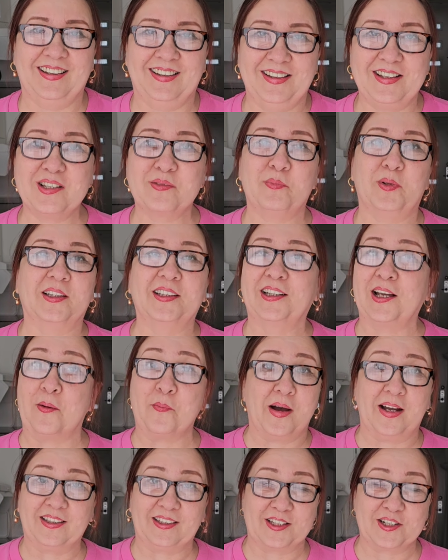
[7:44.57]
Из
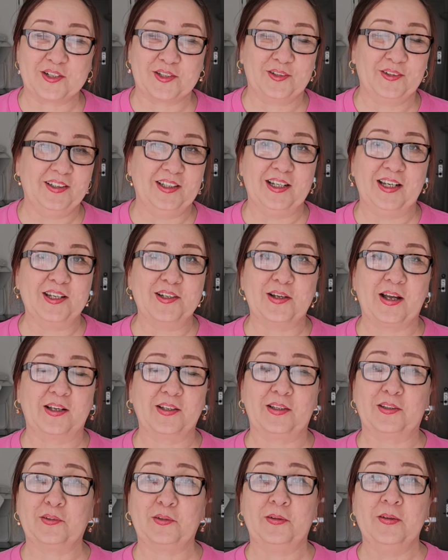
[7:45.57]
банкомата, что ли, или
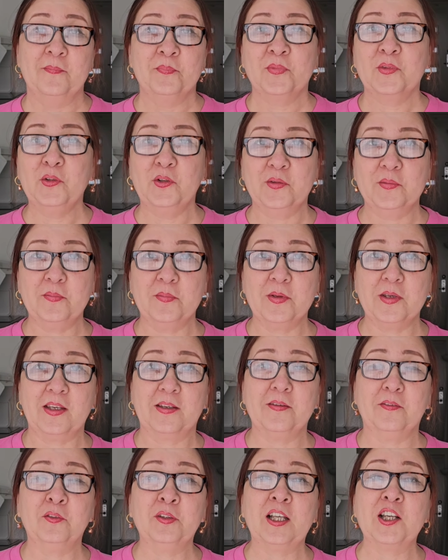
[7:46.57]
как... Ну,
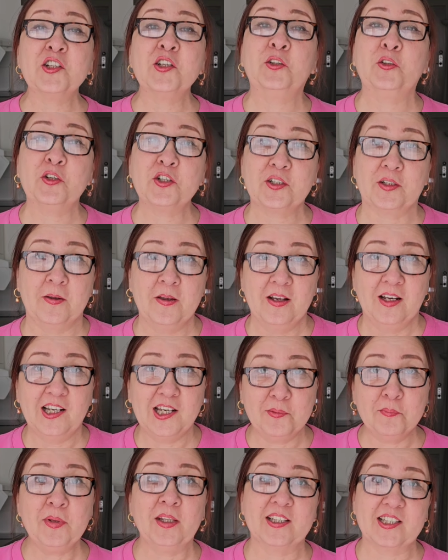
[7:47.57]
у нас же тоже
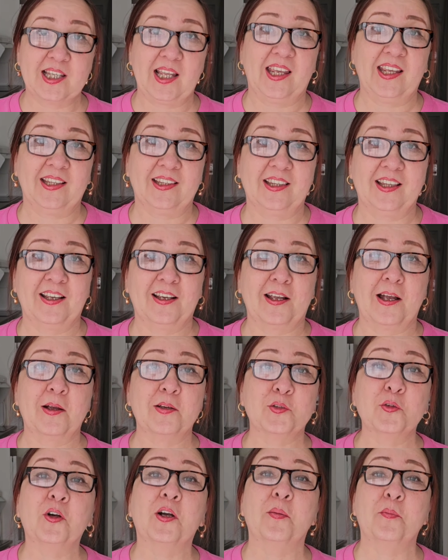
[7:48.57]
лимит стоит на как
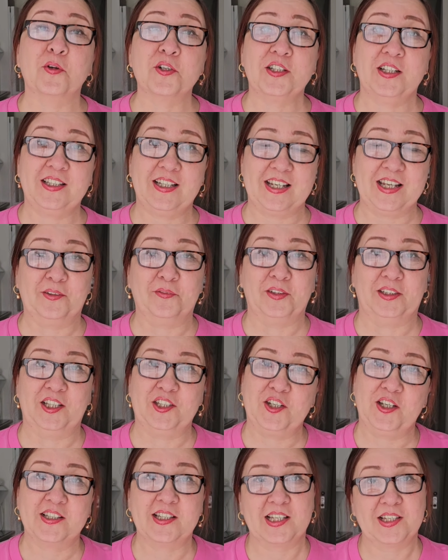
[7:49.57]
сколько можно денег
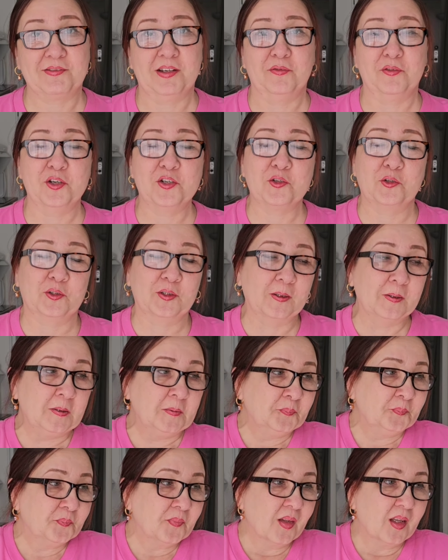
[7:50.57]
вытащить со своего счета.
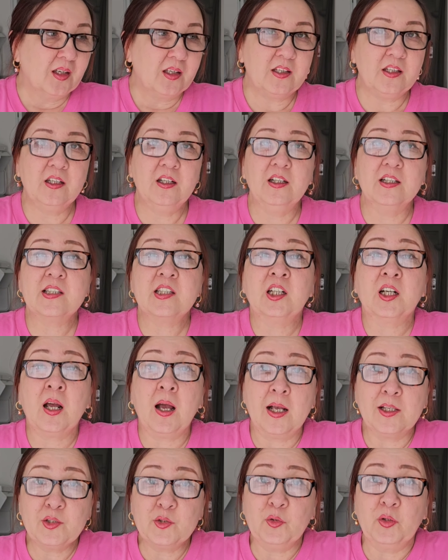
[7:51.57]
И говорит,
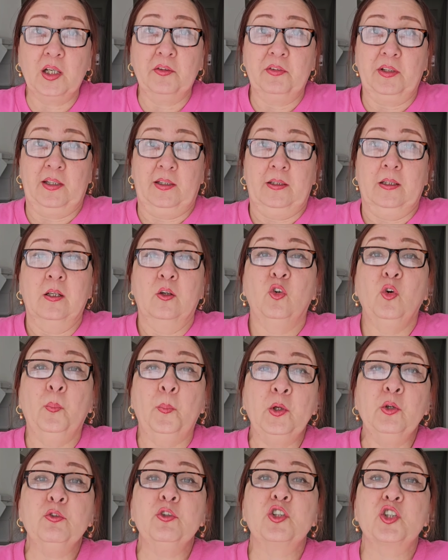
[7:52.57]
сразу, говорит,
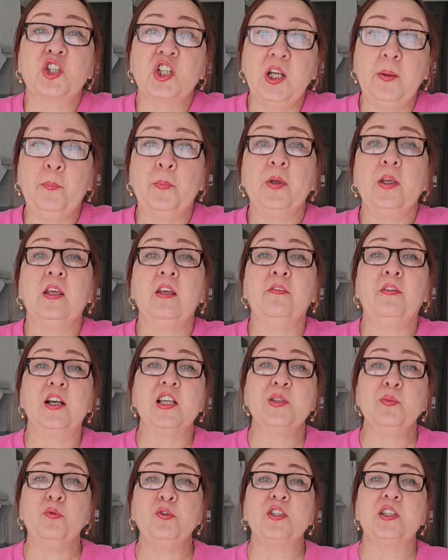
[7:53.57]
куплю джип и
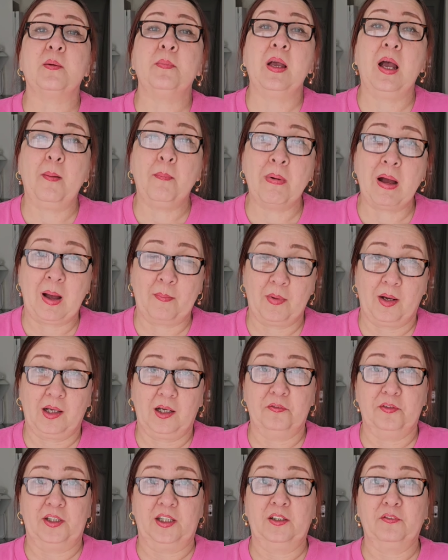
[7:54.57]
возьму тебя, мама,
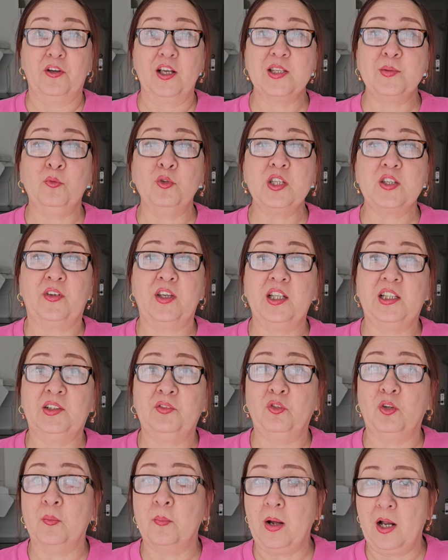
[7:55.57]
говорит, возьму своих
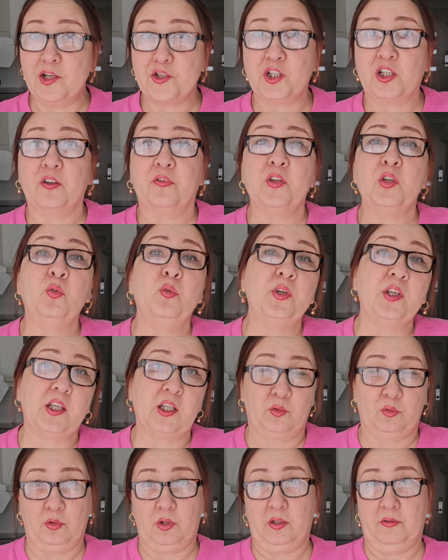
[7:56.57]
двух мальчиков и
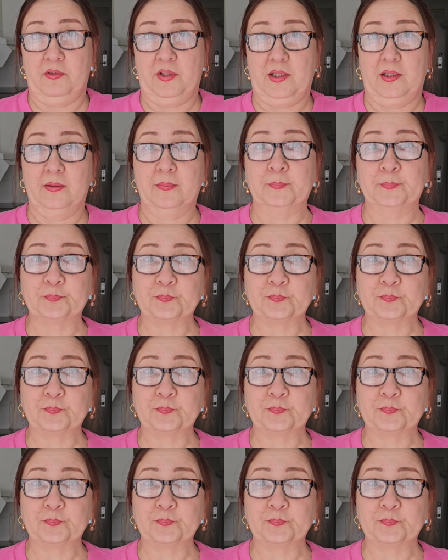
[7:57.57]
уеду, говорит.